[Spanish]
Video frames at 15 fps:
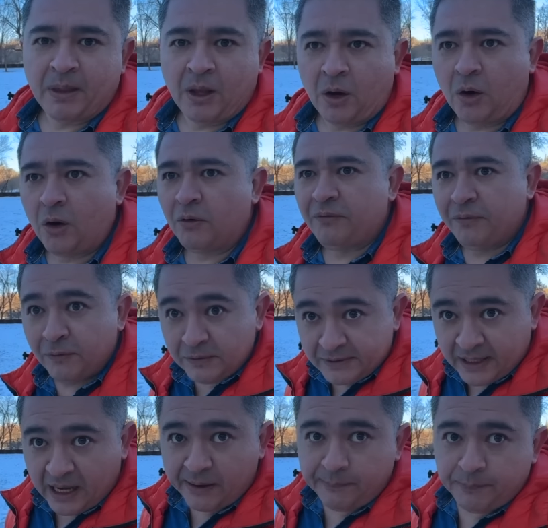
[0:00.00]
o full
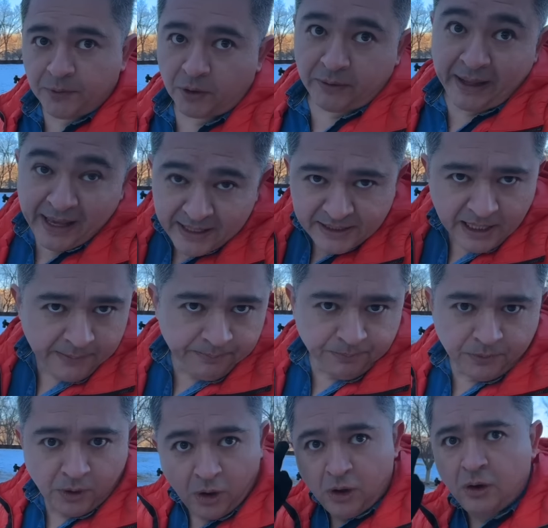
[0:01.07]
time con ella
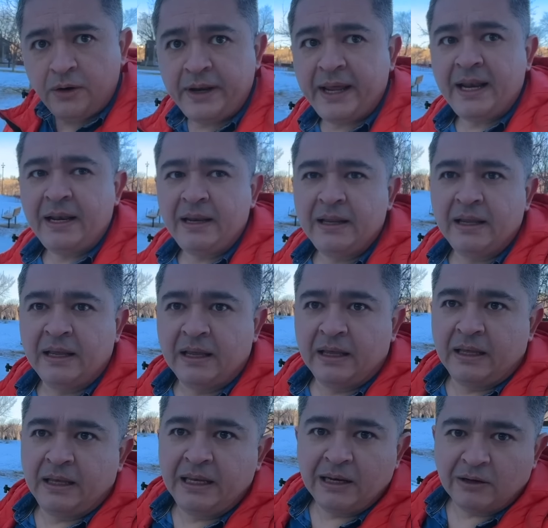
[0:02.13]
o con él
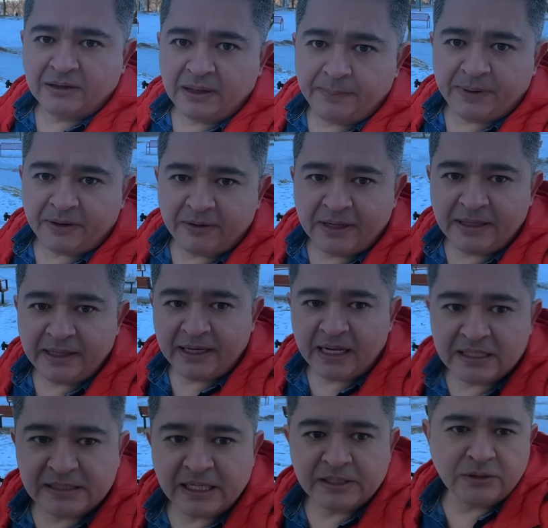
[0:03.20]
y la otra persona tiene
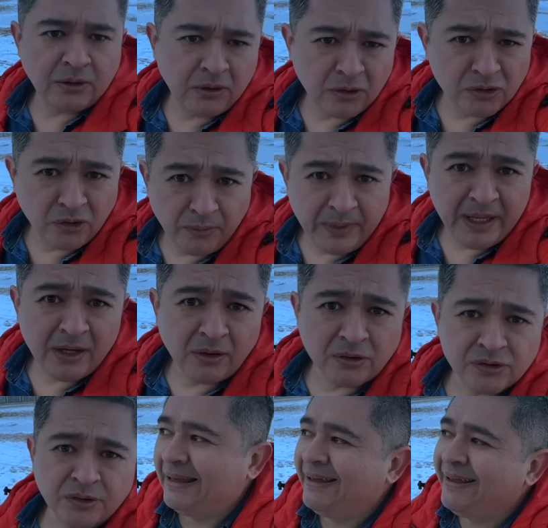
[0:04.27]
acceso los
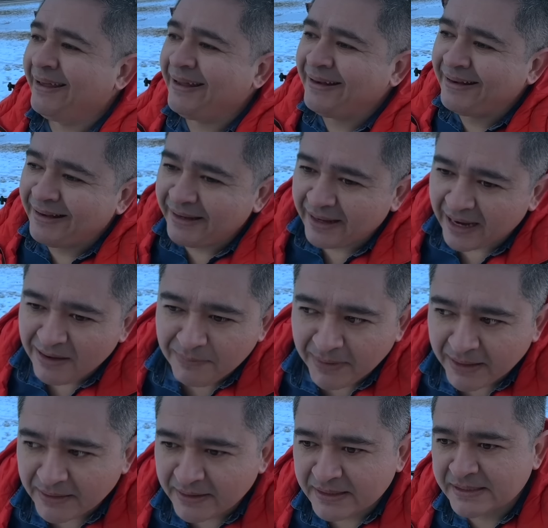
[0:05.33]
domingos.
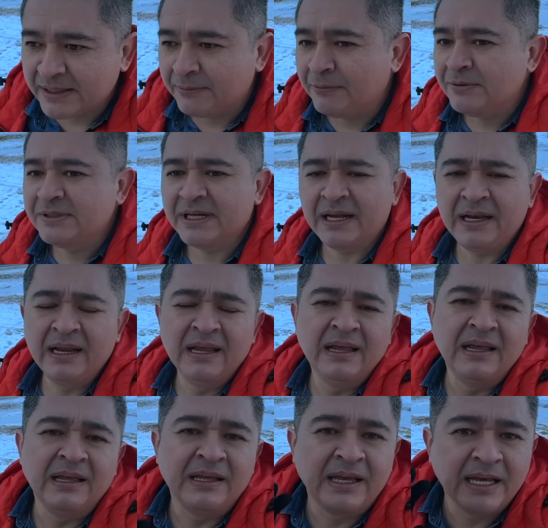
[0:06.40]
Generalmente se buscan
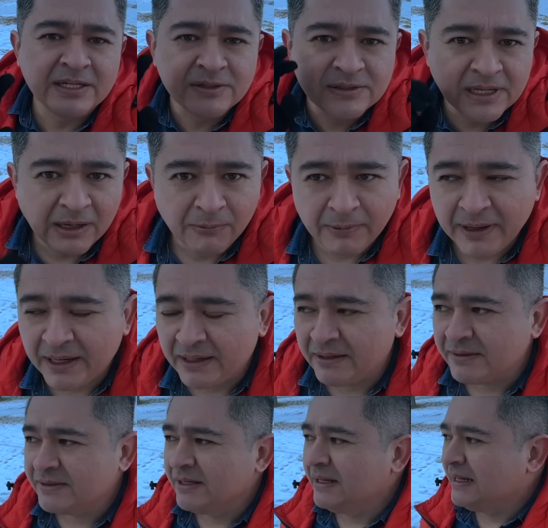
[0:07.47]
que esos
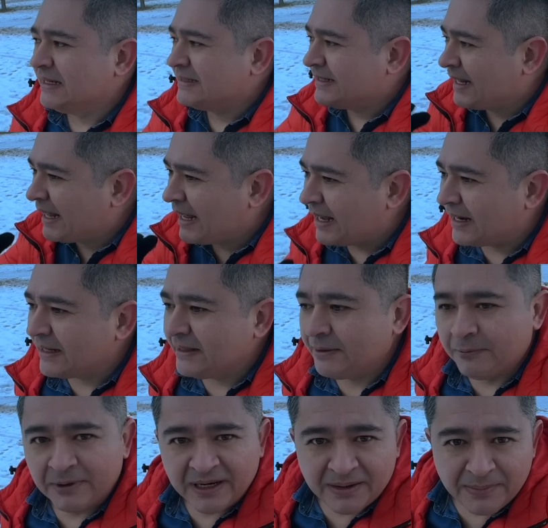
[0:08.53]
acuerdos se hagan de
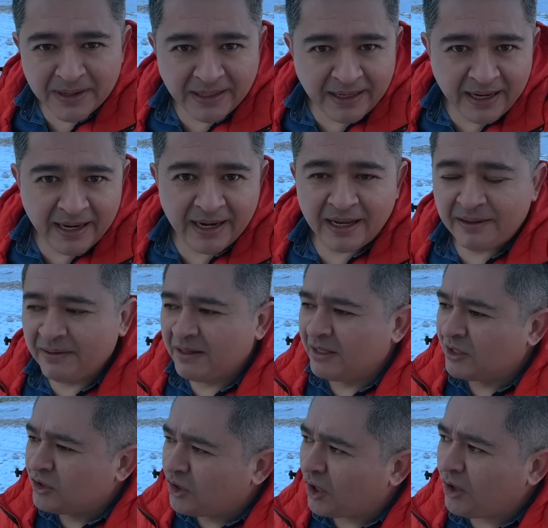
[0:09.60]
buena manera,
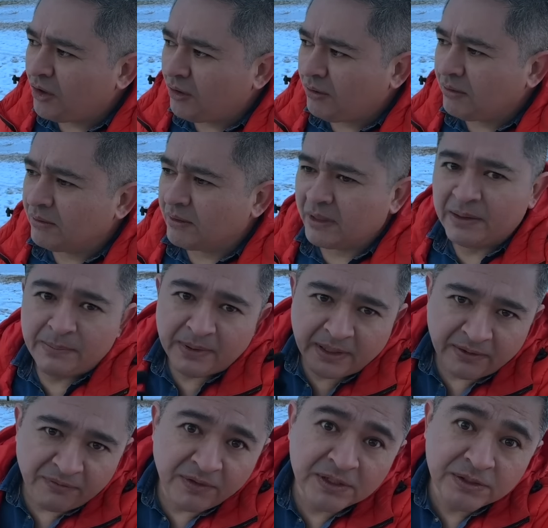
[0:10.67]
todo en
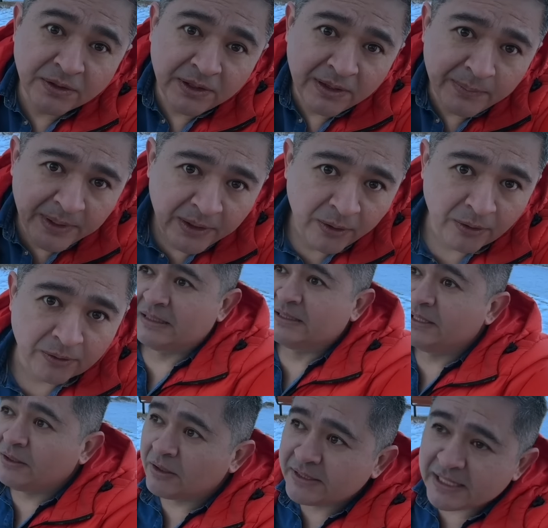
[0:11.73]
beneficio del menor.
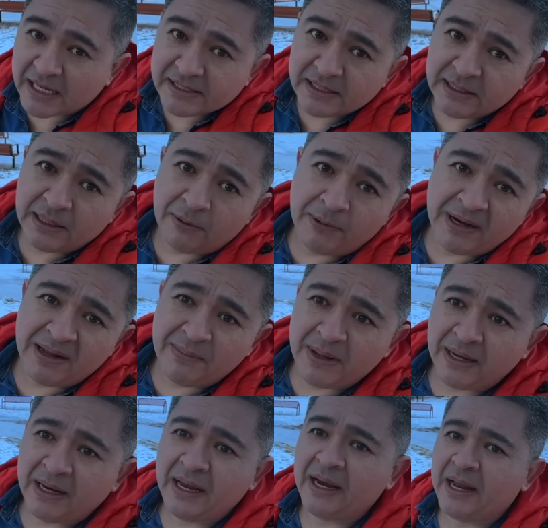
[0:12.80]
Si no se hacen de buena
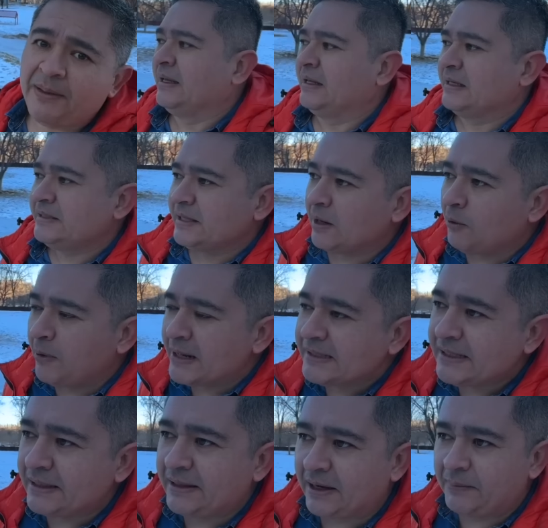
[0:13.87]
manera y si el juez
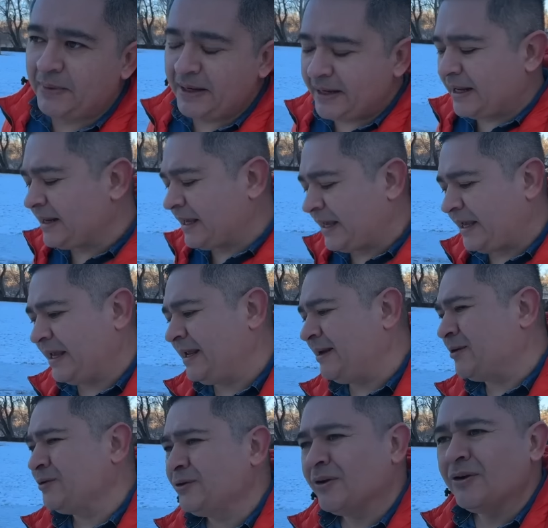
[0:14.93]
determina que
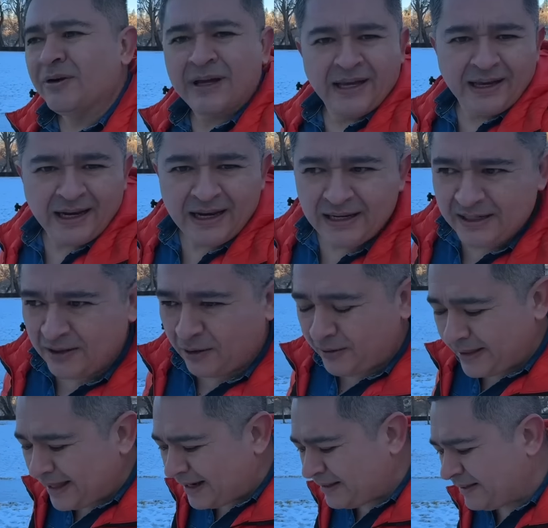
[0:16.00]
los dos lo que quieren es
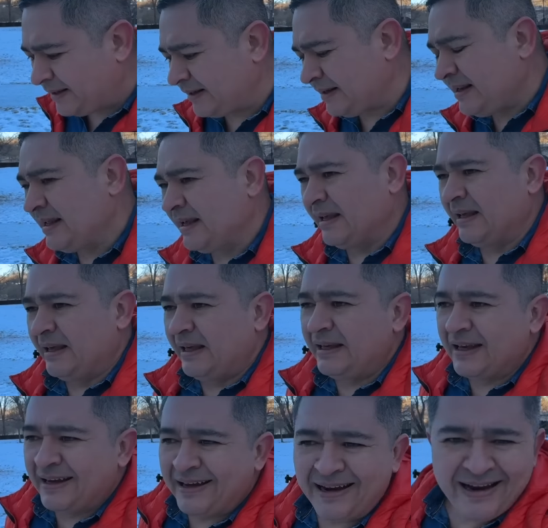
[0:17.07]
joderse y
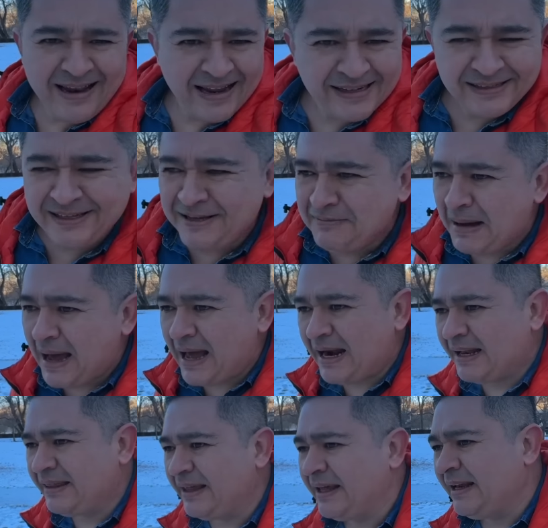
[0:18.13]
que quieren
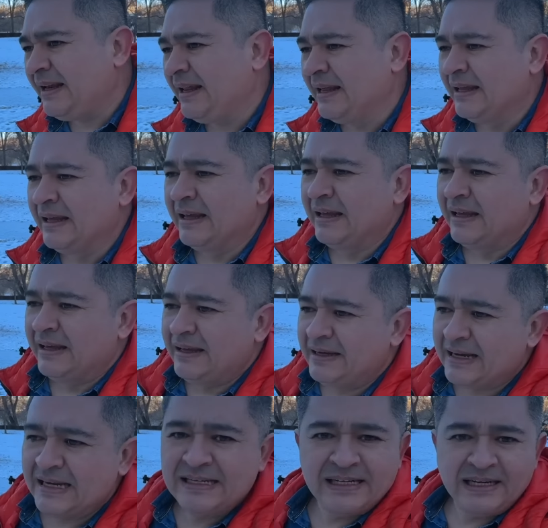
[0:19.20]
lastimarse y
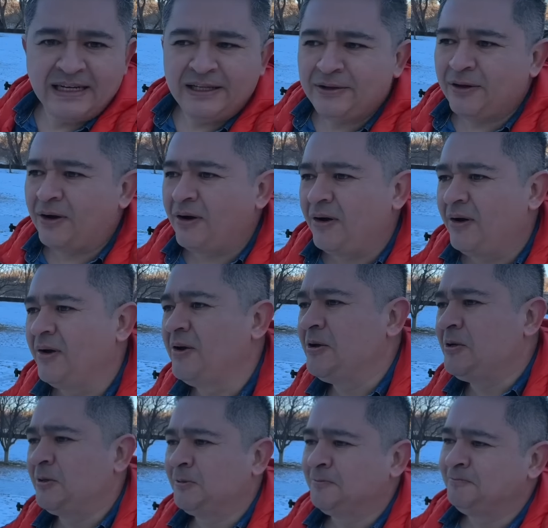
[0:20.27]
que el chinito
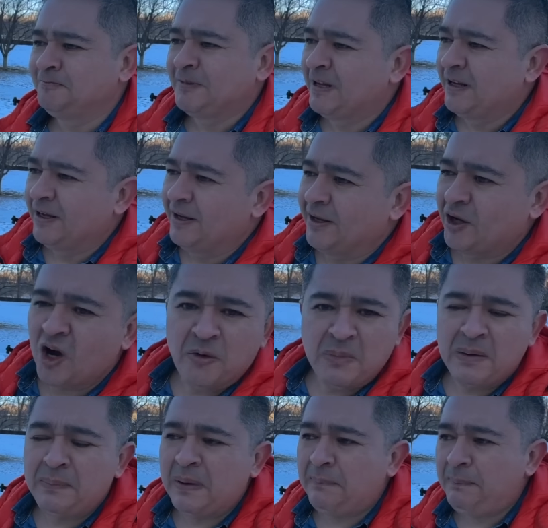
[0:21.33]

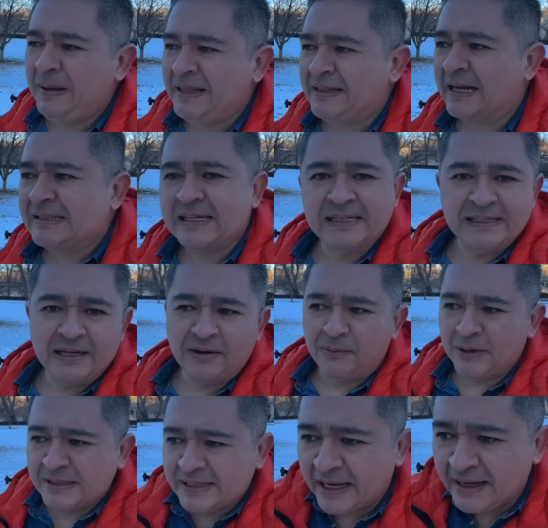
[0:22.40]
coma pepitas así como esa